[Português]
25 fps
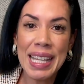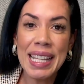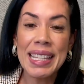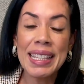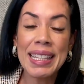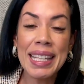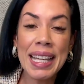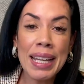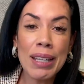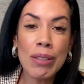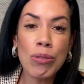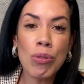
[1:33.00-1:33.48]

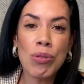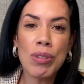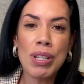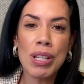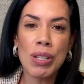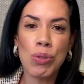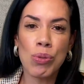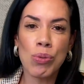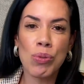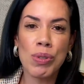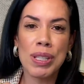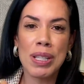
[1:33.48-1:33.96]
Dentro
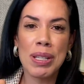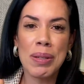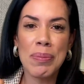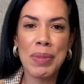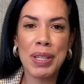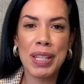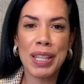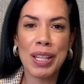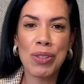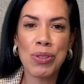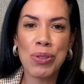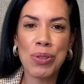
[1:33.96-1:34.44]
das suas
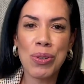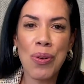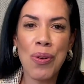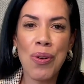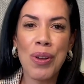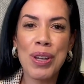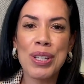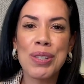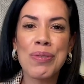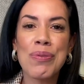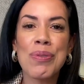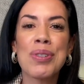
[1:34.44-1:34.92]

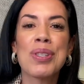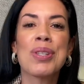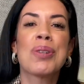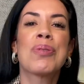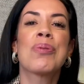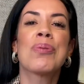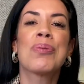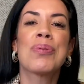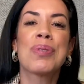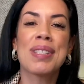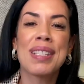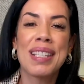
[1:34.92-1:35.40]
limitações, você
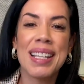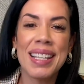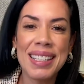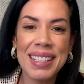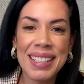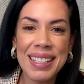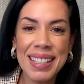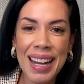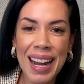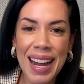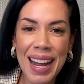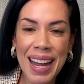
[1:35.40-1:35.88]

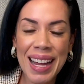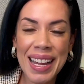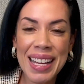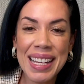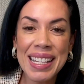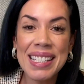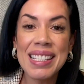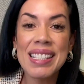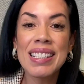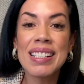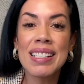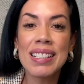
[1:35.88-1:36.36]
conseguirá
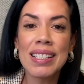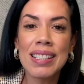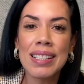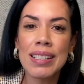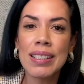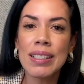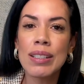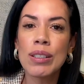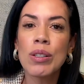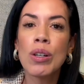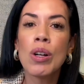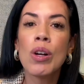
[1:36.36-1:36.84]

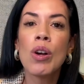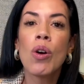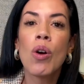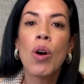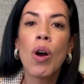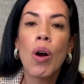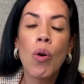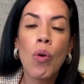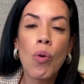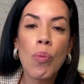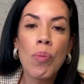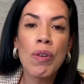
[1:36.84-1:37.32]
exercer
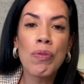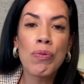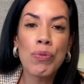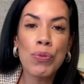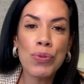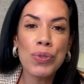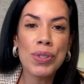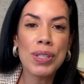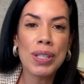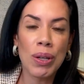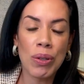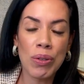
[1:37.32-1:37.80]
uma
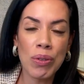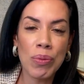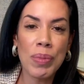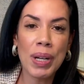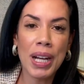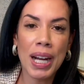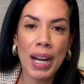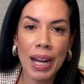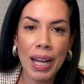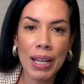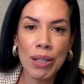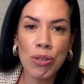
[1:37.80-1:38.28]
função no
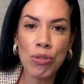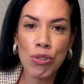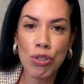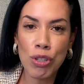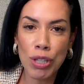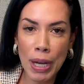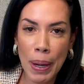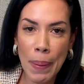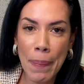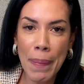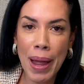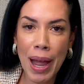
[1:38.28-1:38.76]
mercado de
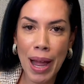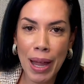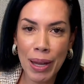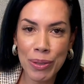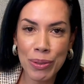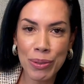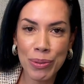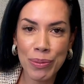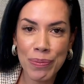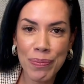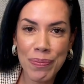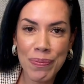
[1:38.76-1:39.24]

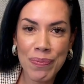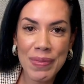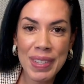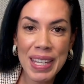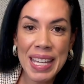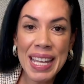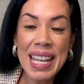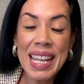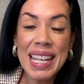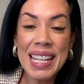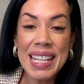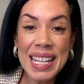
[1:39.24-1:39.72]
trabalho.
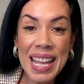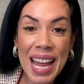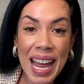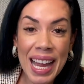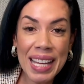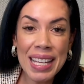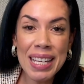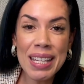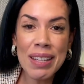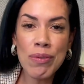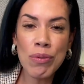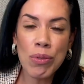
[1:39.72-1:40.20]
E
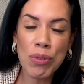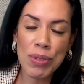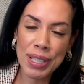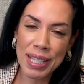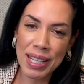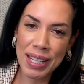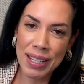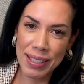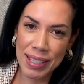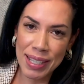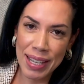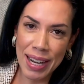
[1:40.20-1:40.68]
aí
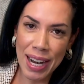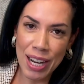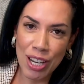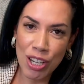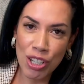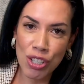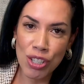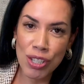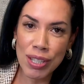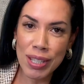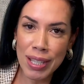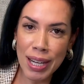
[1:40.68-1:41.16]
você será
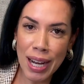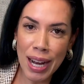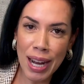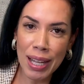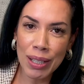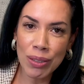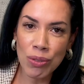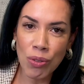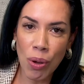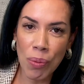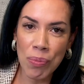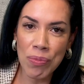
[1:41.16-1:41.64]

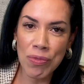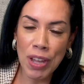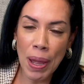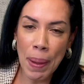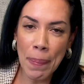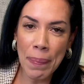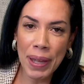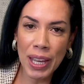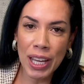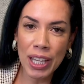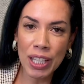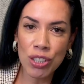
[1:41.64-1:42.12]
registrado,
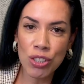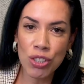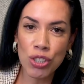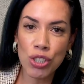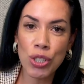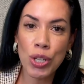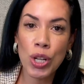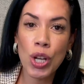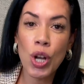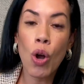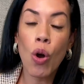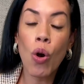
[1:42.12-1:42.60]

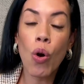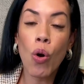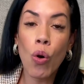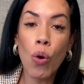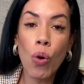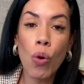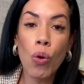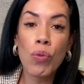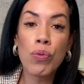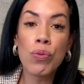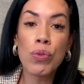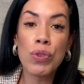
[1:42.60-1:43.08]
obviamente,
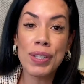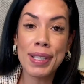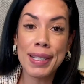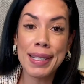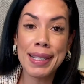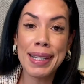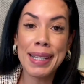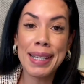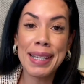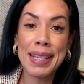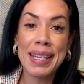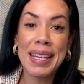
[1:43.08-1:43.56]
ou
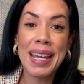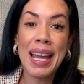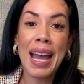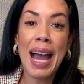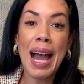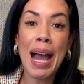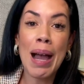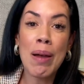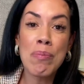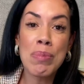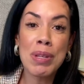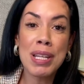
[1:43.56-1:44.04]
você
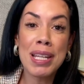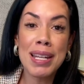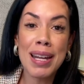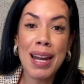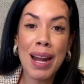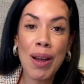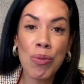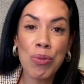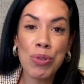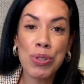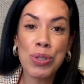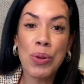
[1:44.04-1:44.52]

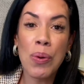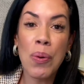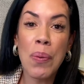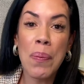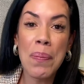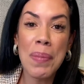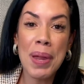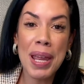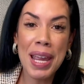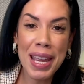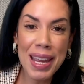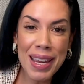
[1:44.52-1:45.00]
abrirá o seu
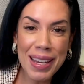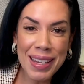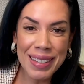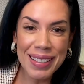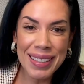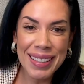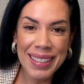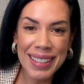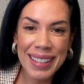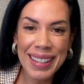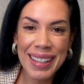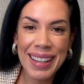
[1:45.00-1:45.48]

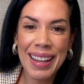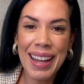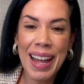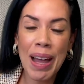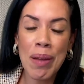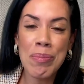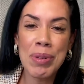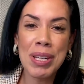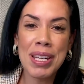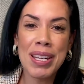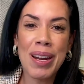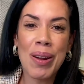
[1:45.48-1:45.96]
MEI,
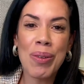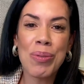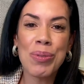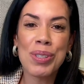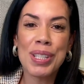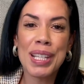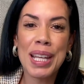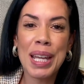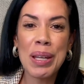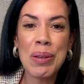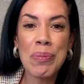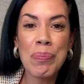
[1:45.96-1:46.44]
abrirá um
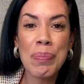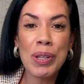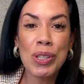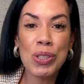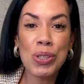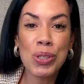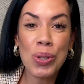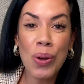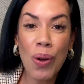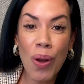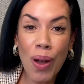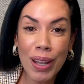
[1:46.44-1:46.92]

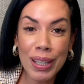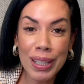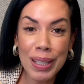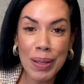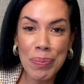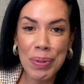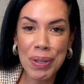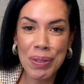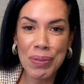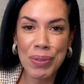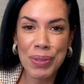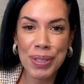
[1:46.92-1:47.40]
CNPJ
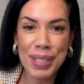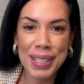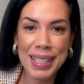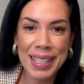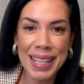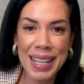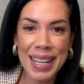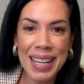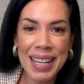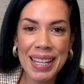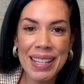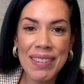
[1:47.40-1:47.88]
para
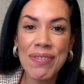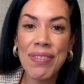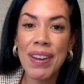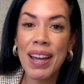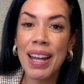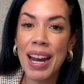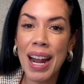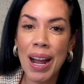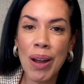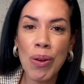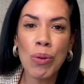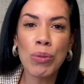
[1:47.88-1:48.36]
você e
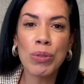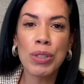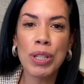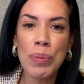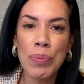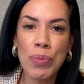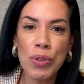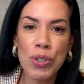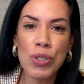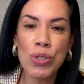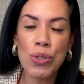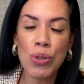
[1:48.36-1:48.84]
fará
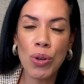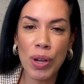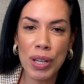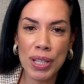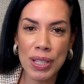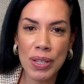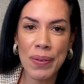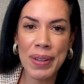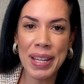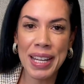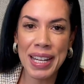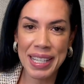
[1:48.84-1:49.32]

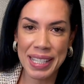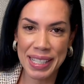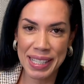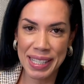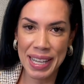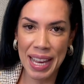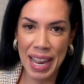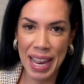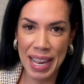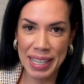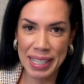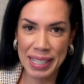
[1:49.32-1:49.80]
contribuições ao
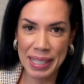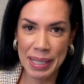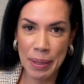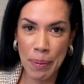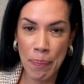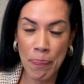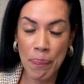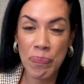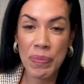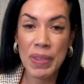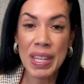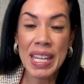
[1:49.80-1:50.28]
INSS.
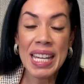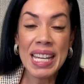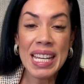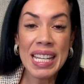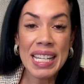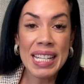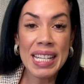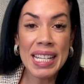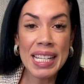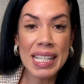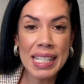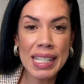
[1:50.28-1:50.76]

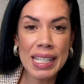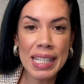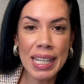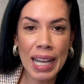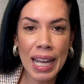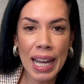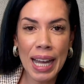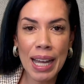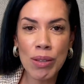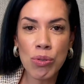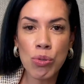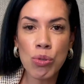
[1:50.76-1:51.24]
Nesse
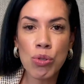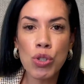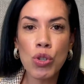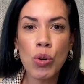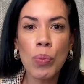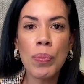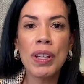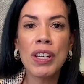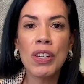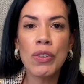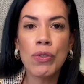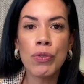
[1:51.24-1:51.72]
caso, o seu
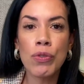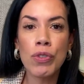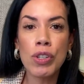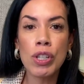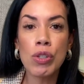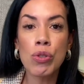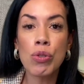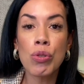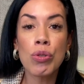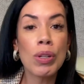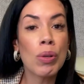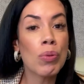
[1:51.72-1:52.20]

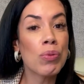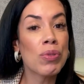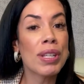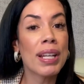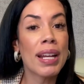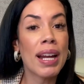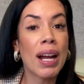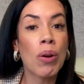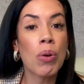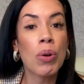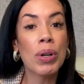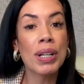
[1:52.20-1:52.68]
benefício não
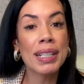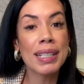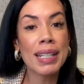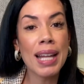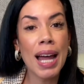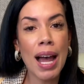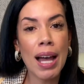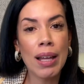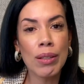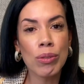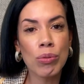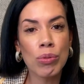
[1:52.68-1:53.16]
será
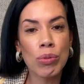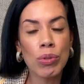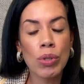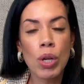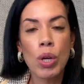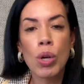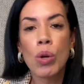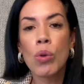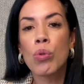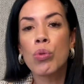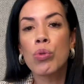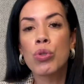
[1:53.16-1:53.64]
cortado,
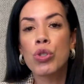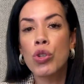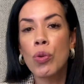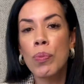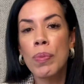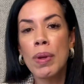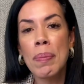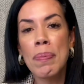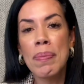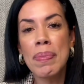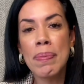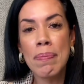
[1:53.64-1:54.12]
o seu
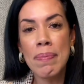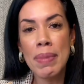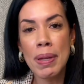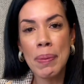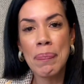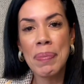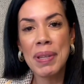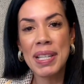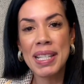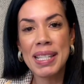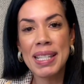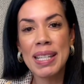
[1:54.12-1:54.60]

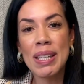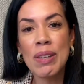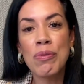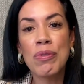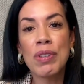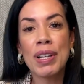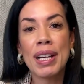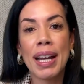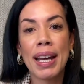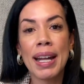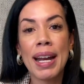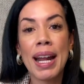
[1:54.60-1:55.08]
BPC
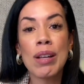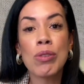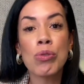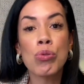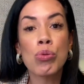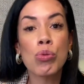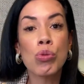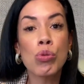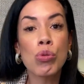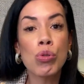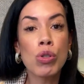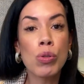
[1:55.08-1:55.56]
ficará
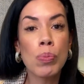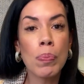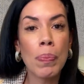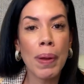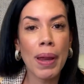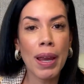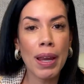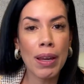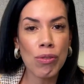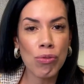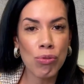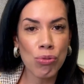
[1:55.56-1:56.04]

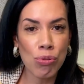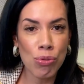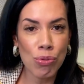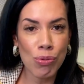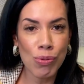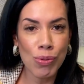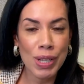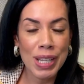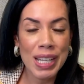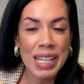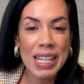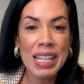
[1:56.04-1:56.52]

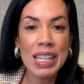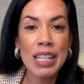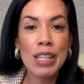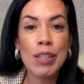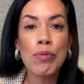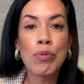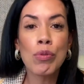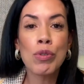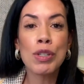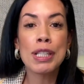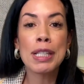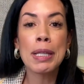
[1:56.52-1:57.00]
suspenso e
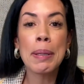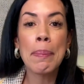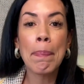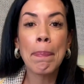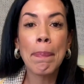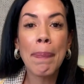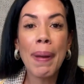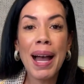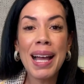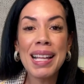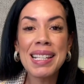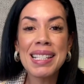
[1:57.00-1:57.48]
você
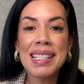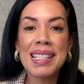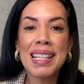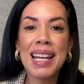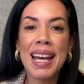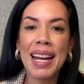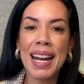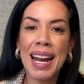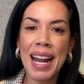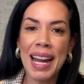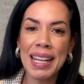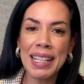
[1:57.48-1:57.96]

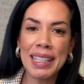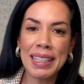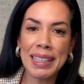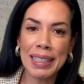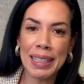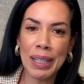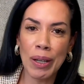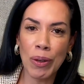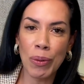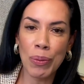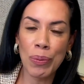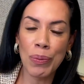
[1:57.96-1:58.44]
passará
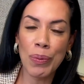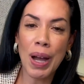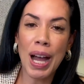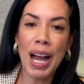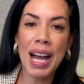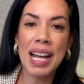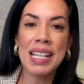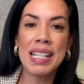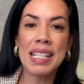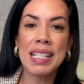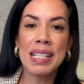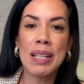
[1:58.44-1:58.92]
então
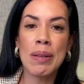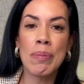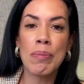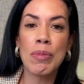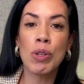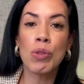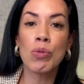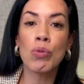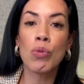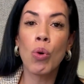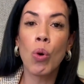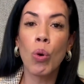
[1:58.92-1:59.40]
a
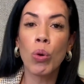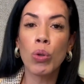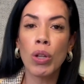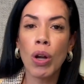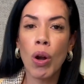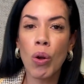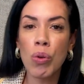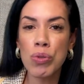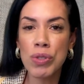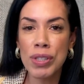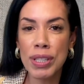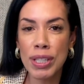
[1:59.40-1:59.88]
receber um outro
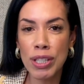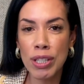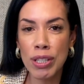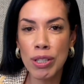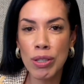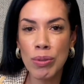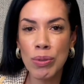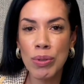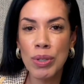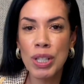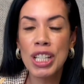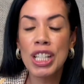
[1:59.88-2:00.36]

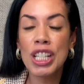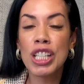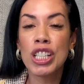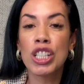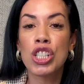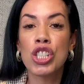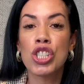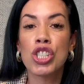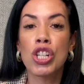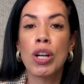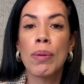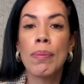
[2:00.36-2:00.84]
auxílio
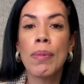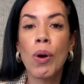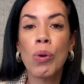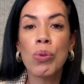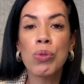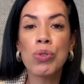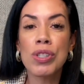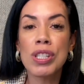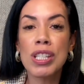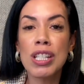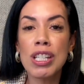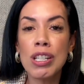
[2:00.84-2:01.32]
que chama
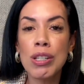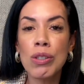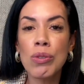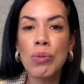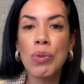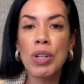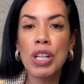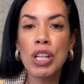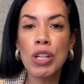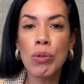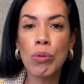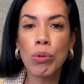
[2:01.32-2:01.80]

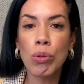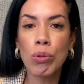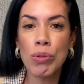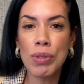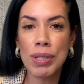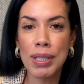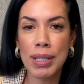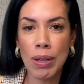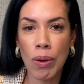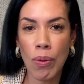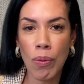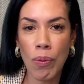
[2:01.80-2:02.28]
auxílio
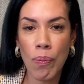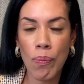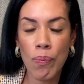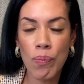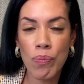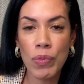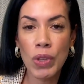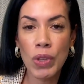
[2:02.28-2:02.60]
inclusão.